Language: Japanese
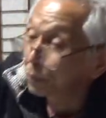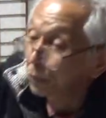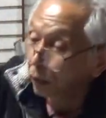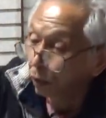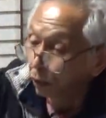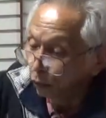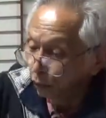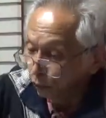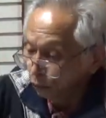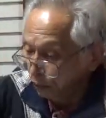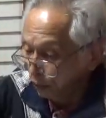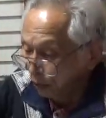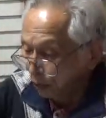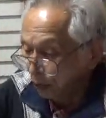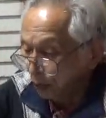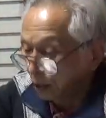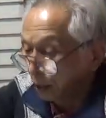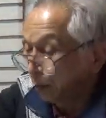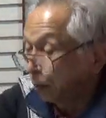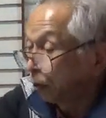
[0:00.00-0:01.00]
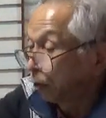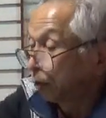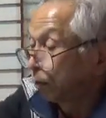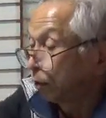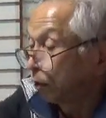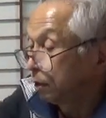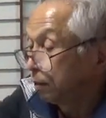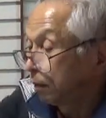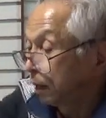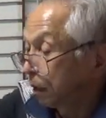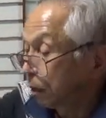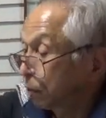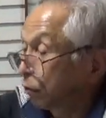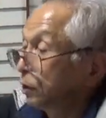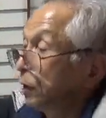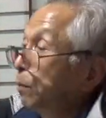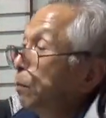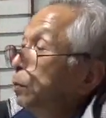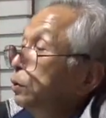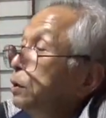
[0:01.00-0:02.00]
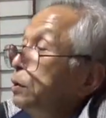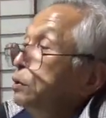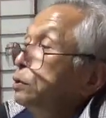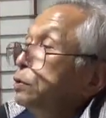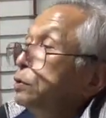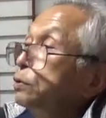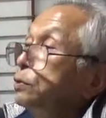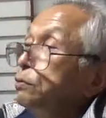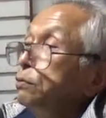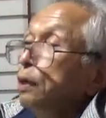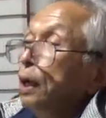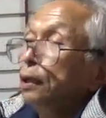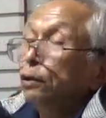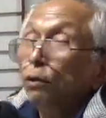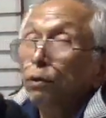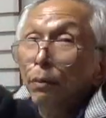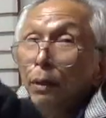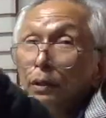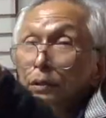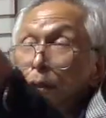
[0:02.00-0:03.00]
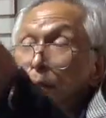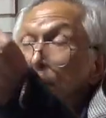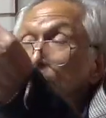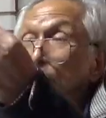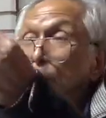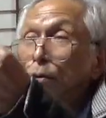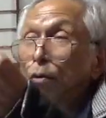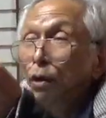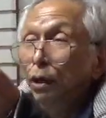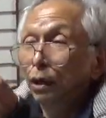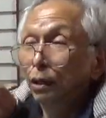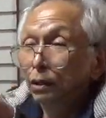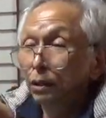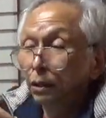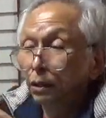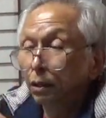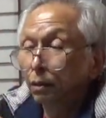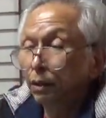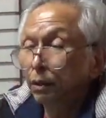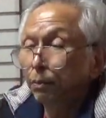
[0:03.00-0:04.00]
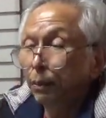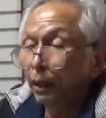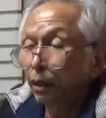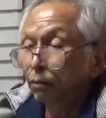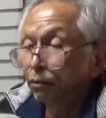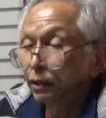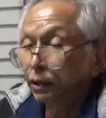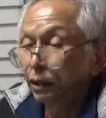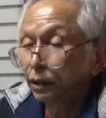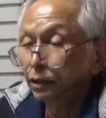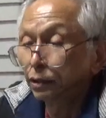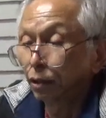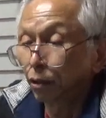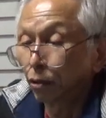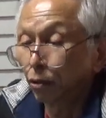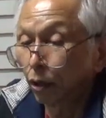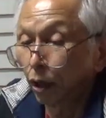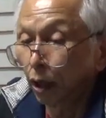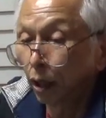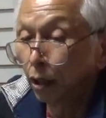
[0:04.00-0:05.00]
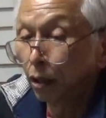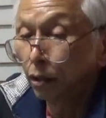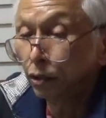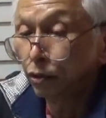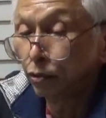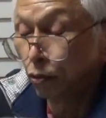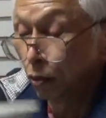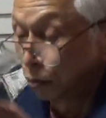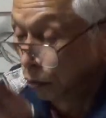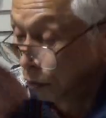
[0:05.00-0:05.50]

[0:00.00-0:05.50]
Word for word: この筆なんかももう今こんな持ってる人少ないと思いますけどこれ立派な筆ですよこれ中国